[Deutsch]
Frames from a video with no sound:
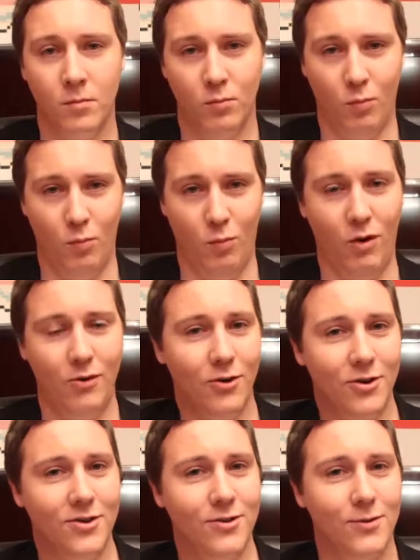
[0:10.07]
Moin
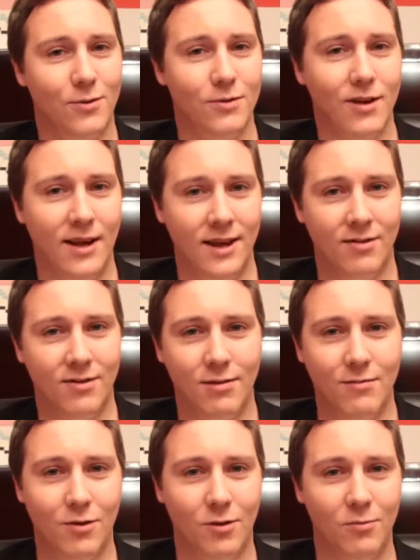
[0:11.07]
Leute und herzlich
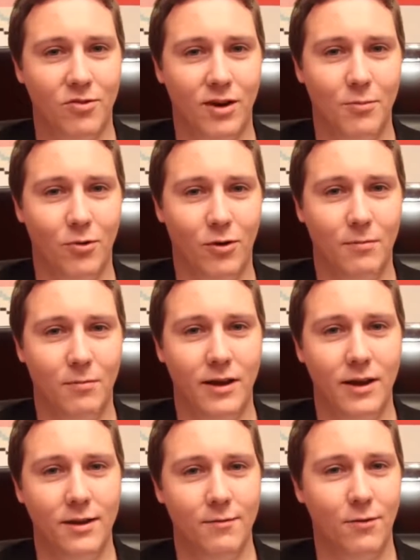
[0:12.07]
willkommen zu einem neuen
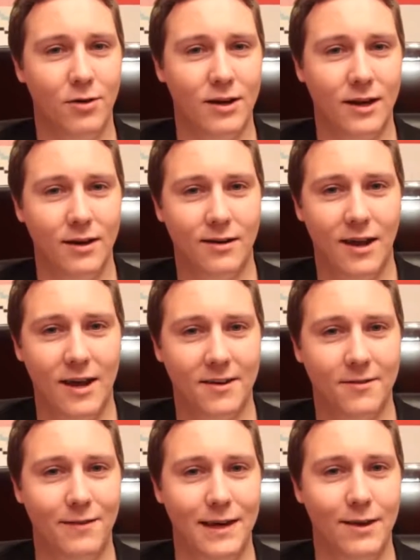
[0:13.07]
Ich wurde
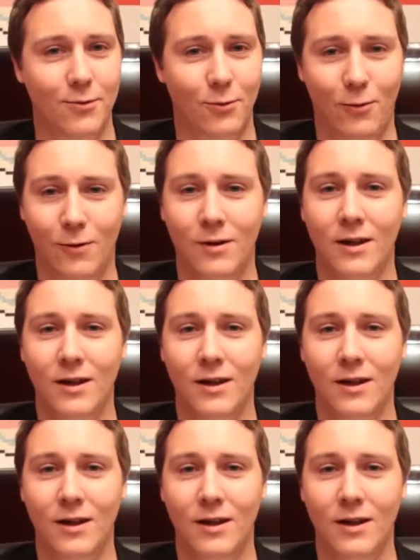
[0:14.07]
getaggt Video.